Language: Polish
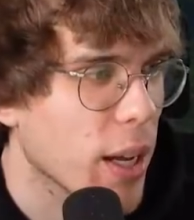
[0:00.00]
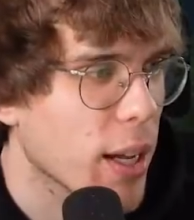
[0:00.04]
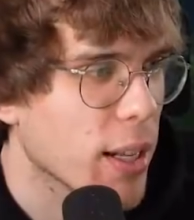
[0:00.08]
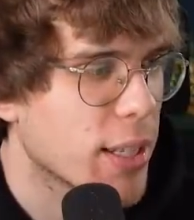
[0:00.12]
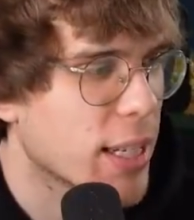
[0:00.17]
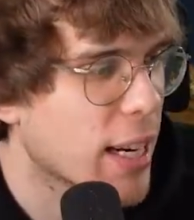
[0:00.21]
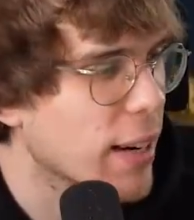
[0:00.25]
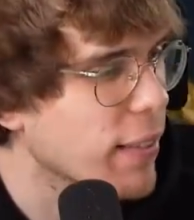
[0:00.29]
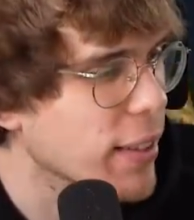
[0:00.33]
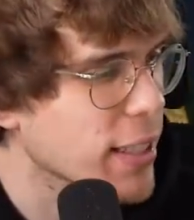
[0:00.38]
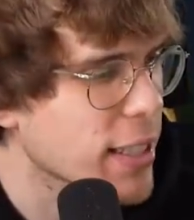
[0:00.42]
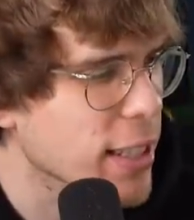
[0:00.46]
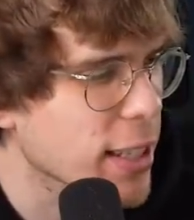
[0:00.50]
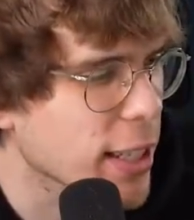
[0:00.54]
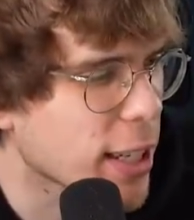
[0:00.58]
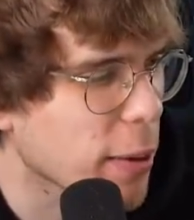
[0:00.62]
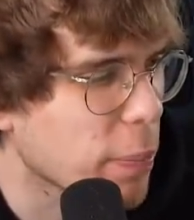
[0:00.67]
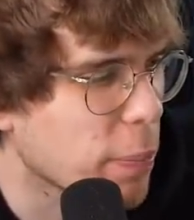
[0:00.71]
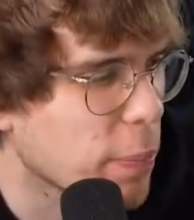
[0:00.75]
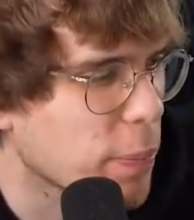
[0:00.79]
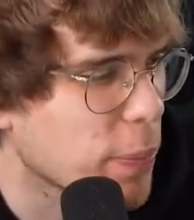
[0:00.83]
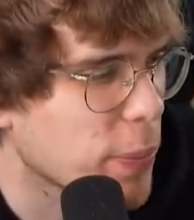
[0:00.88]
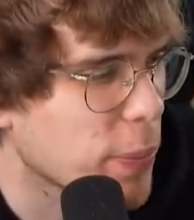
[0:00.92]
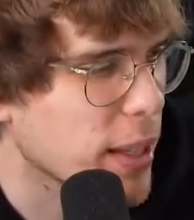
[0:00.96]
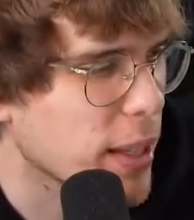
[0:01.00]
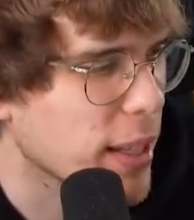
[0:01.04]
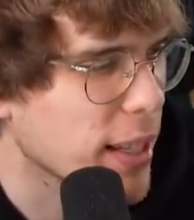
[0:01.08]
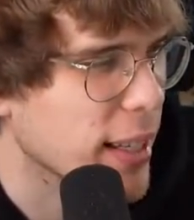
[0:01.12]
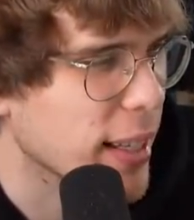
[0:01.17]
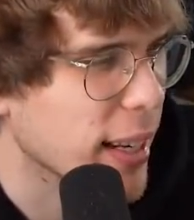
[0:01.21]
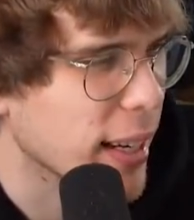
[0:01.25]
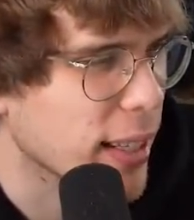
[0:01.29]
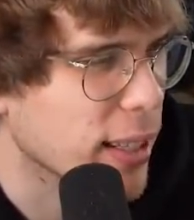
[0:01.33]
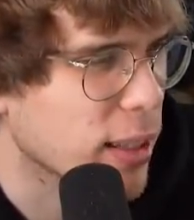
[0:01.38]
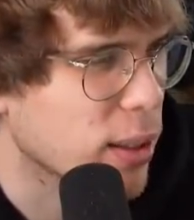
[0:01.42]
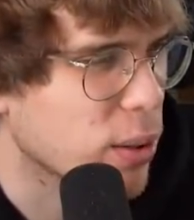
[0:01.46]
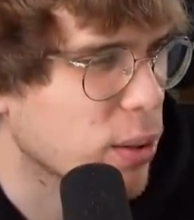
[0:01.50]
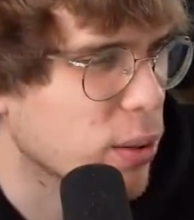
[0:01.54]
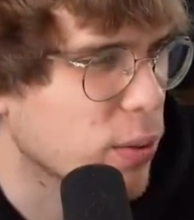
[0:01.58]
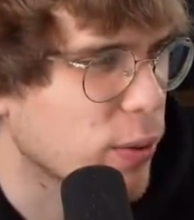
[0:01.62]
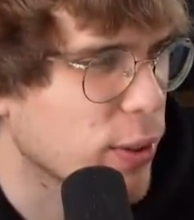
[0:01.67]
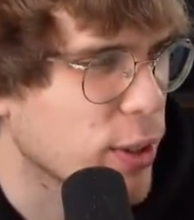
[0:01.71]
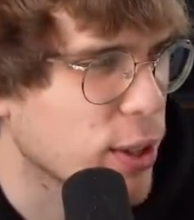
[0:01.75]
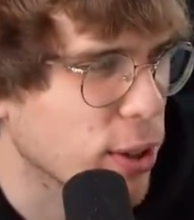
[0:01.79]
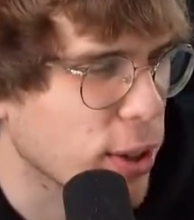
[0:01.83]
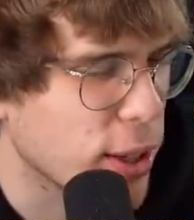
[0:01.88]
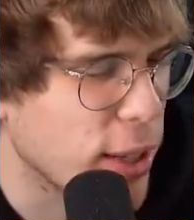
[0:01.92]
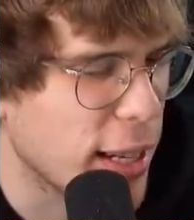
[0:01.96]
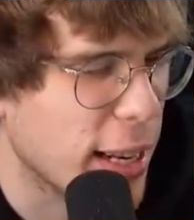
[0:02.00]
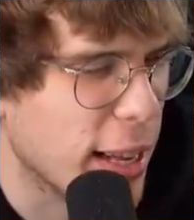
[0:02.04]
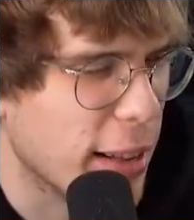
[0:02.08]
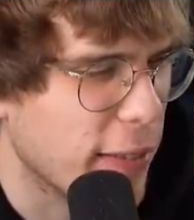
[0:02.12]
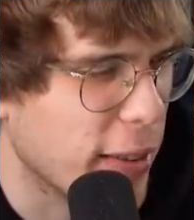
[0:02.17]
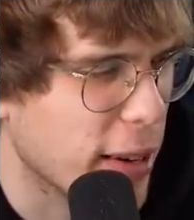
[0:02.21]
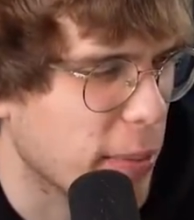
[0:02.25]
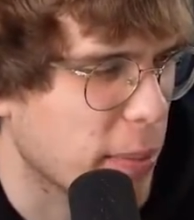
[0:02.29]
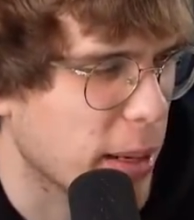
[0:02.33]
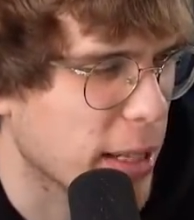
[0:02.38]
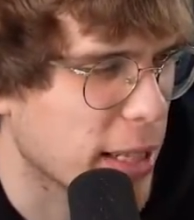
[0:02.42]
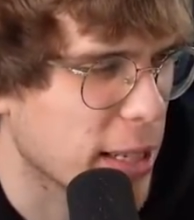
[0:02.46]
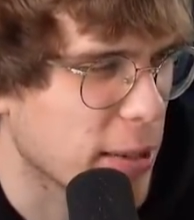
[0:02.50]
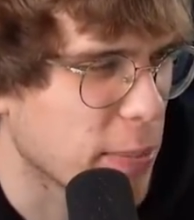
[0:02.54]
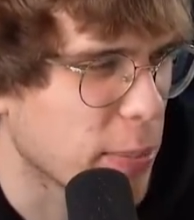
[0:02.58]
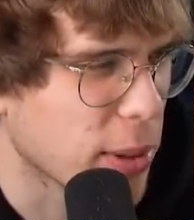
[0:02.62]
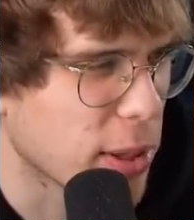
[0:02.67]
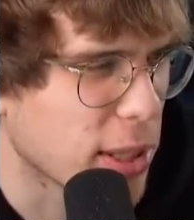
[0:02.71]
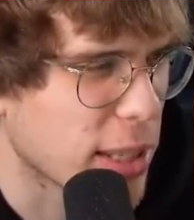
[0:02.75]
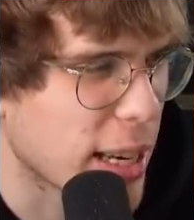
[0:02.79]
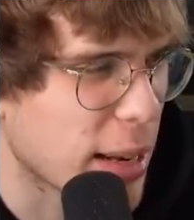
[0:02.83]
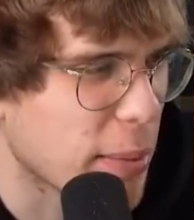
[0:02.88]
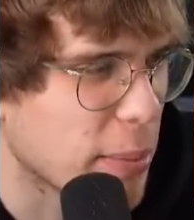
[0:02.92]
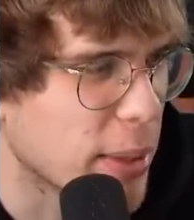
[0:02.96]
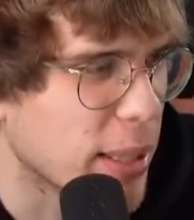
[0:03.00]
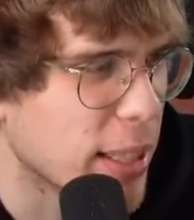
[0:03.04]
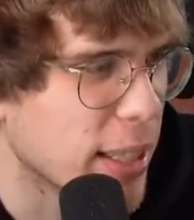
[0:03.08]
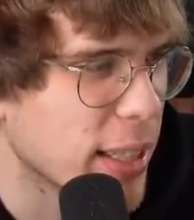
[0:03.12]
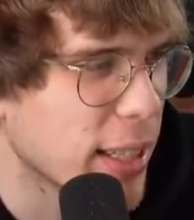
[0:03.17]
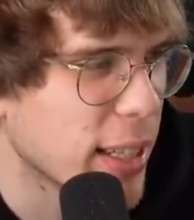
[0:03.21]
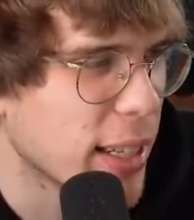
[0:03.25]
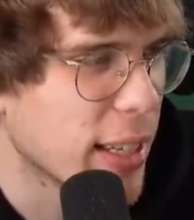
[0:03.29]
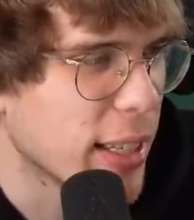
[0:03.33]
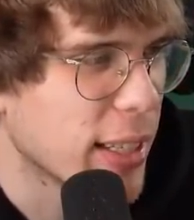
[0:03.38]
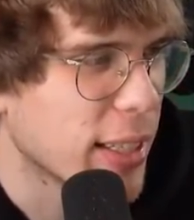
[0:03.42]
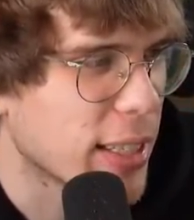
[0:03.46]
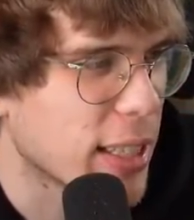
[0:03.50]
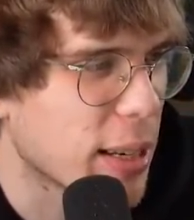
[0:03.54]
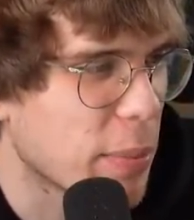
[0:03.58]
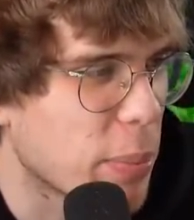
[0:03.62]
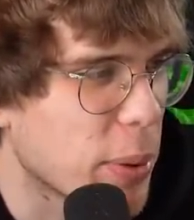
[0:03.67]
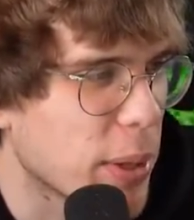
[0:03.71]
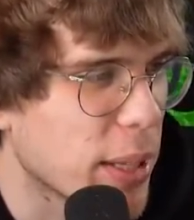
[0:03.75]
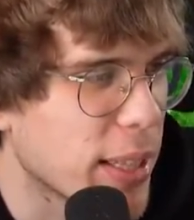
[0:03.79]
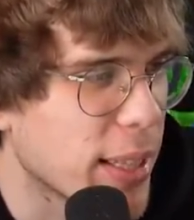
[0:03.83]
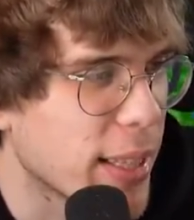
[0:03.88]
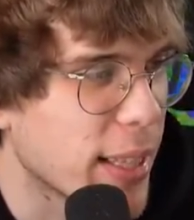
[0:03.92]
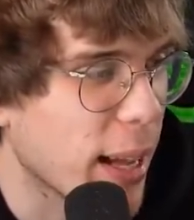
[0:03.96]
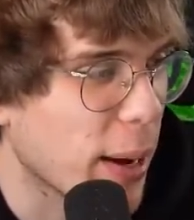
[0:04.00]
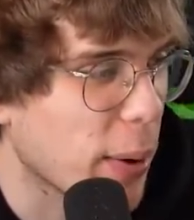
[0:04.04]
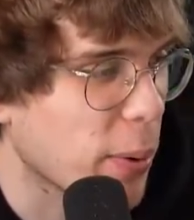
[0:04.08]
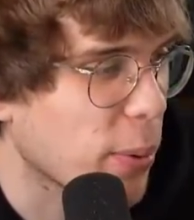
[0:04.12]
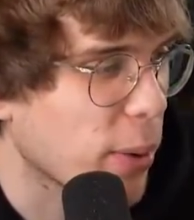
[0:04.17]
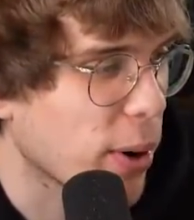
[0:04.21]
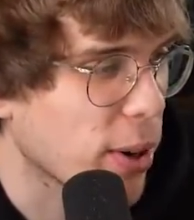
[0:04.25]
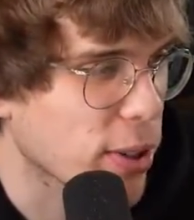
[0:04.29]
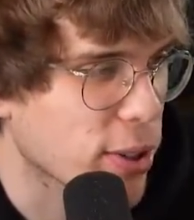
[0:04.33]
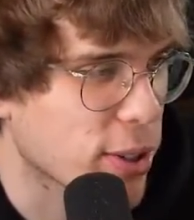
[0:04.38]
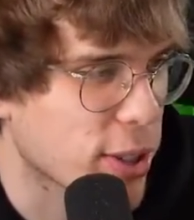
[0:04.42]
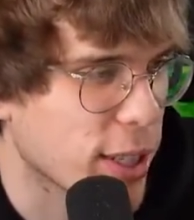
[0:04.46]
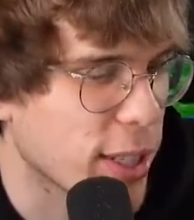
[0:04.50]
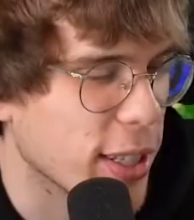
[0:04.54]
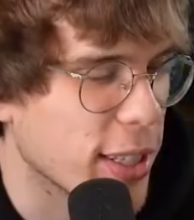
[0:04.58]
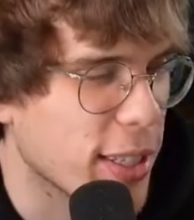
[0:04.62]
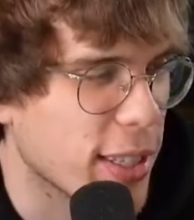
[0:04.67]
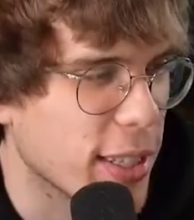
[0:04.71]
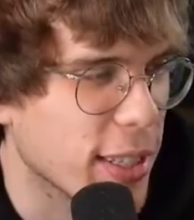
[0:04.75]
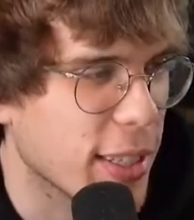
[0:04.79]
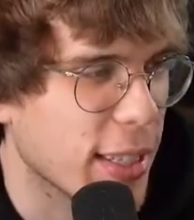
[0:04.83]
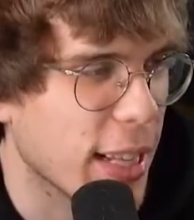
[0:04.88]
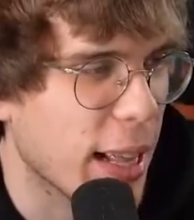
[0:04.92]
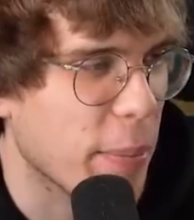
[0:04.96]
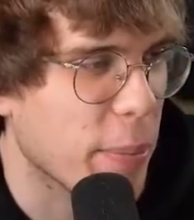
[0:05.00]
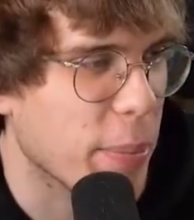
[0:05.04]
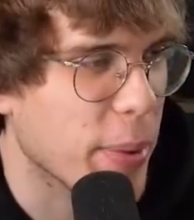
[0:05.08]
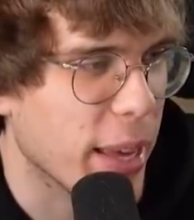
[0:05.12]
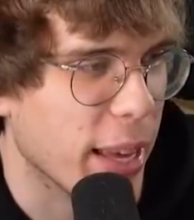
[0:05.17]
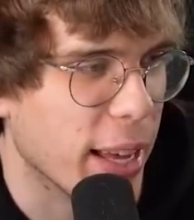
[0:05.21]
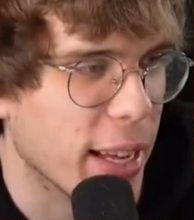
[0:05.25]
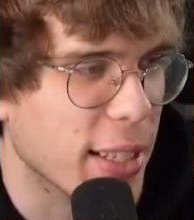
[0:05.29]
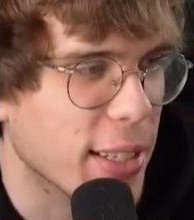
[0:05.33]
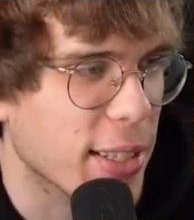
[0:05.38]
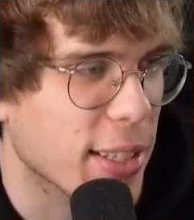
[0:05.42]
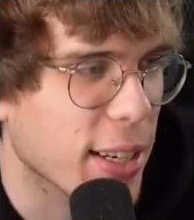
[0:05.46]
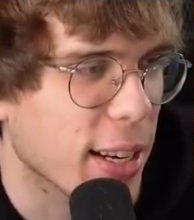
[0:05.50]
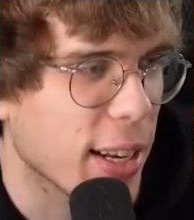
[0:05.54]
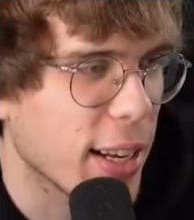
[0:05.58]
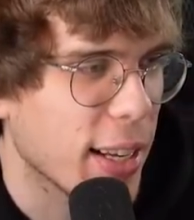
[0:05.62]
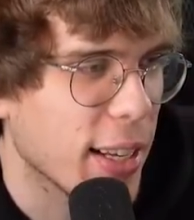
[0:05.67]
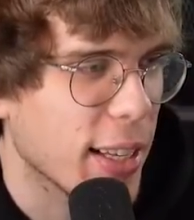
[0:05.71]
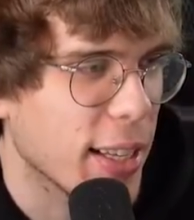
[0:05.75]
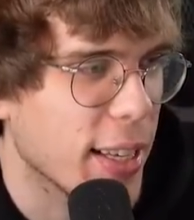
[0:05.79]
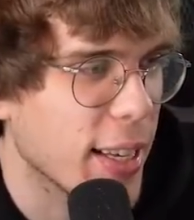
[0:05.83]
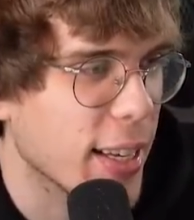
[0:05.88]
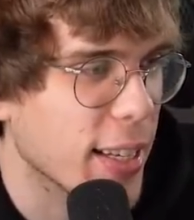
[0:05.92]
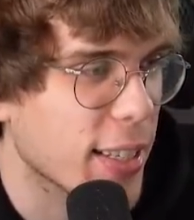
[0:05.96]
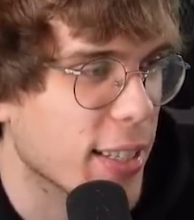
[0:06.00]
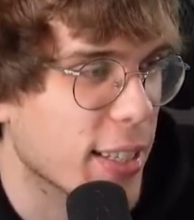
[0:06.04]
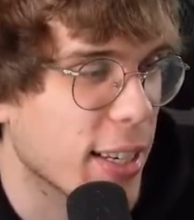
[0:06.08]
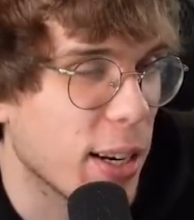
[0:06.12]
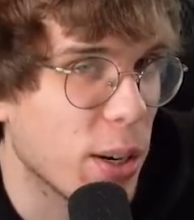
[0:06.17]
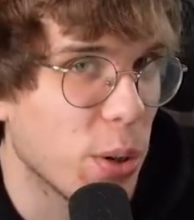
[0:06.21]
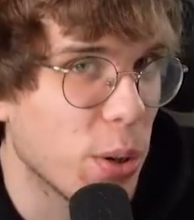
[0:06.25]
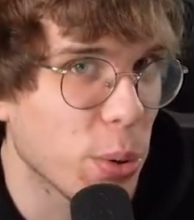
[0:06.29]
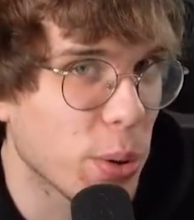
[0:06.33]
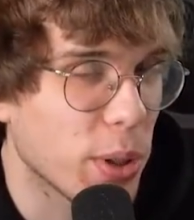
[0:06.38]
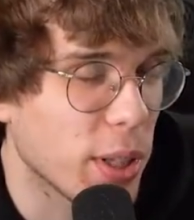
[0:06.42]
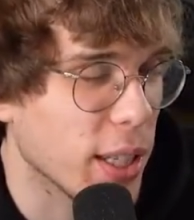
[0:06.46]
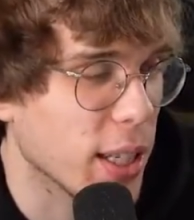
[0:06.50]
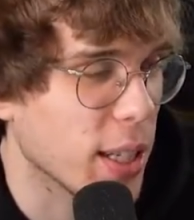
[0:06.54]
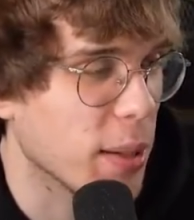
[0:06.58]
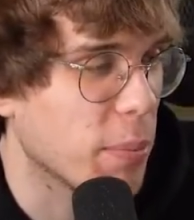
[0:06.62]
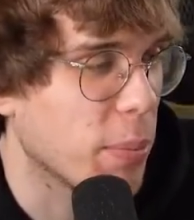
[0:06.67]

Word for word: Ciekawe jest tylko, jak wysoki level będzie mi potrzebny, żeby nałożyć na miecz jeszcze looting,